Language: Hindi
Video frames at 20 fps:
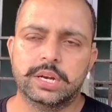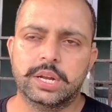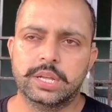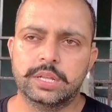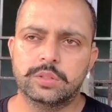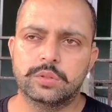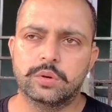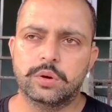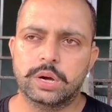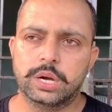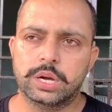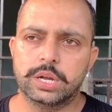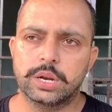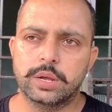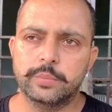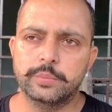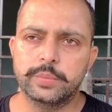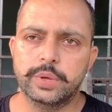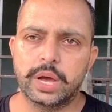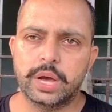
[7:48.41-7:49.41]
नहीं तो अगर
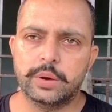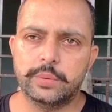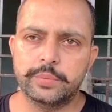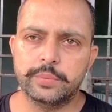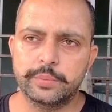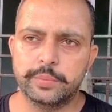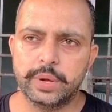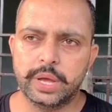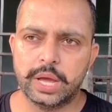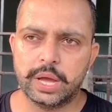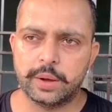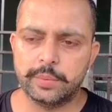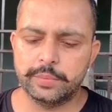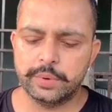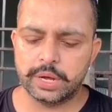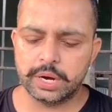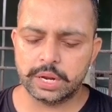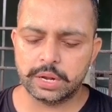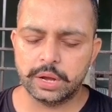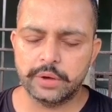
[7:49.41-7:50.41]
हम अब
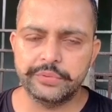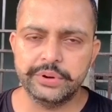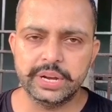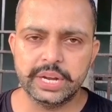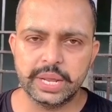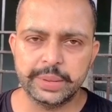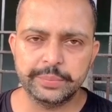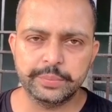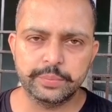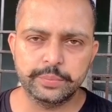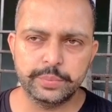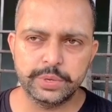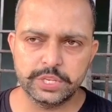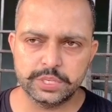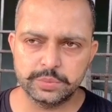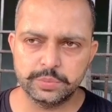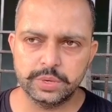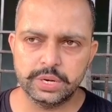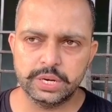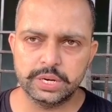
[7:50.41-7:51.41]
हमारा काफ़ी टाइम
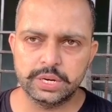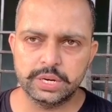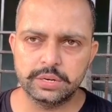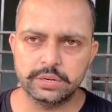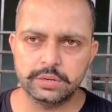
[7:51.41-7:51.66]
बीच में